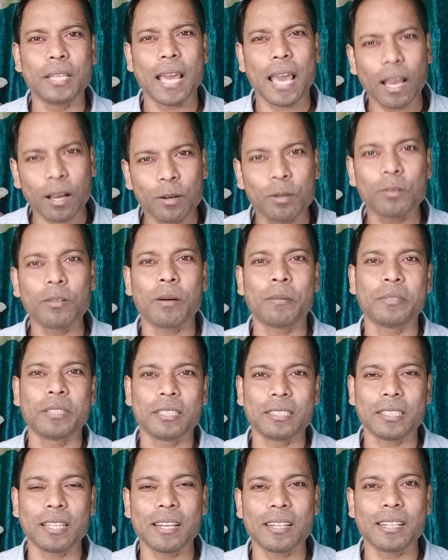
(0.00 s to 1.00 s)
যদি এখনও
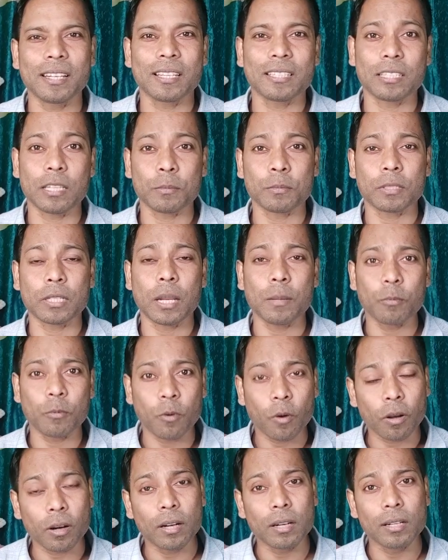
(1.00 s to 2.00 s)
আমাদের চ্যানেলটাকে সাবস্ক্রাইব
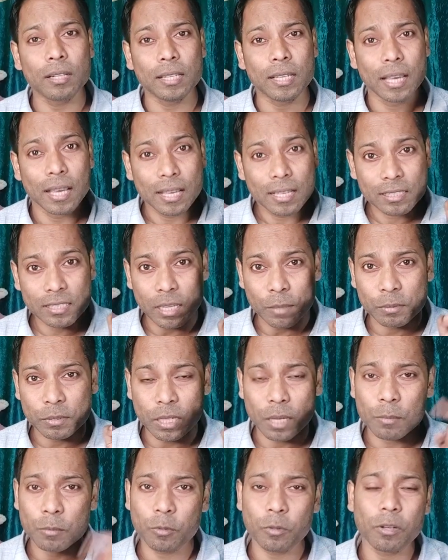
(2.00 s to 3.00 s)
করেননি
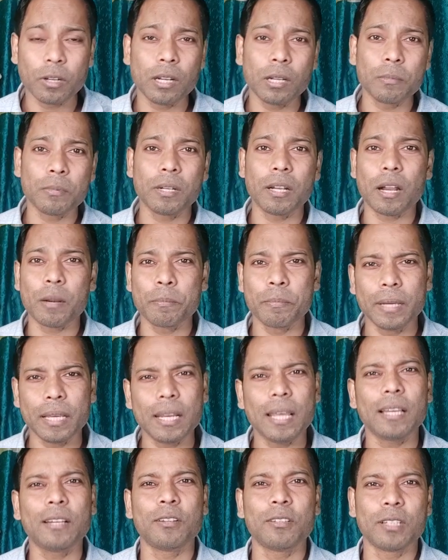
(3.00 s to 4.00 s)
সাবস্ক্রাইব করে নেবেন আর
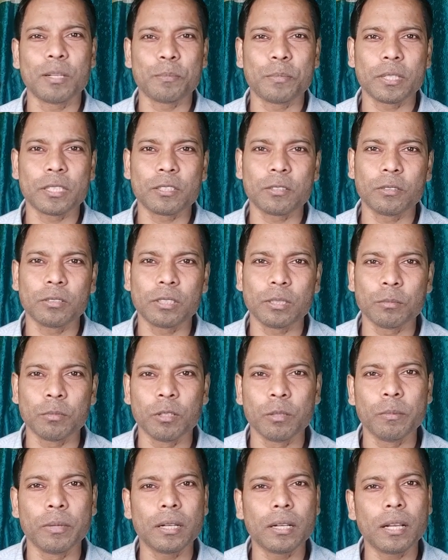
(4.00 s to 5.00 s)
বেল আইকনটা প্রেস করতে
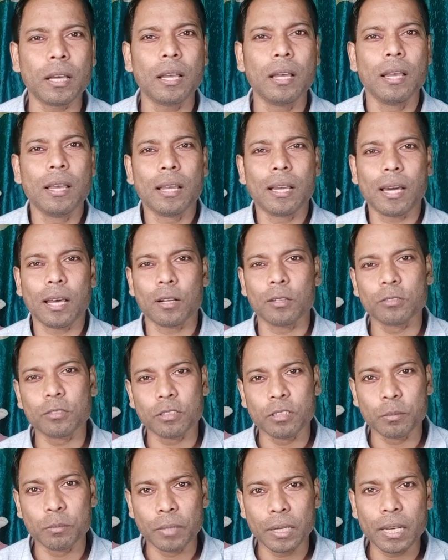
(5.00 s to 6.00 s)
ভুলবেন না কারণ
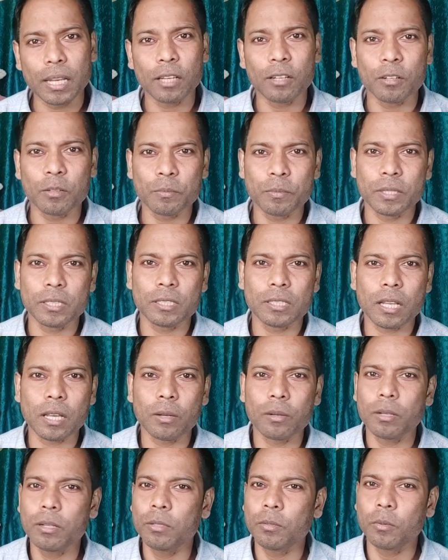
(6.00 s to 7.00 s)
যদি বেল আইকন প্রেস না
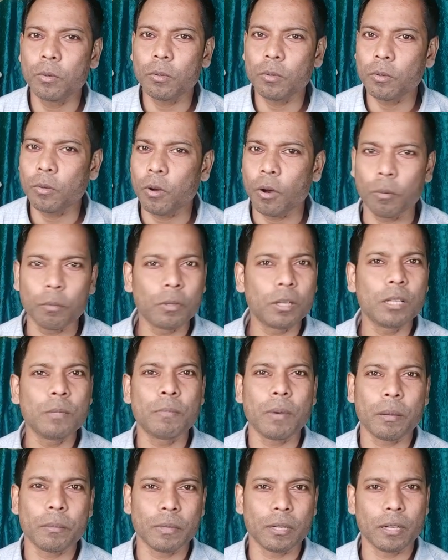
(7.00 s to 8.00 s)
করেন কোনো খবরই
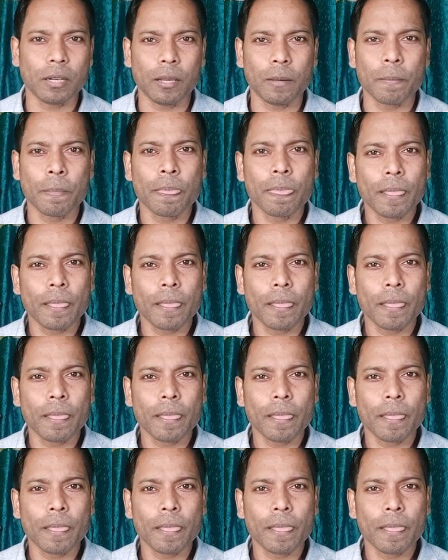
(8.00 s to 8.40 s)
পাবেন না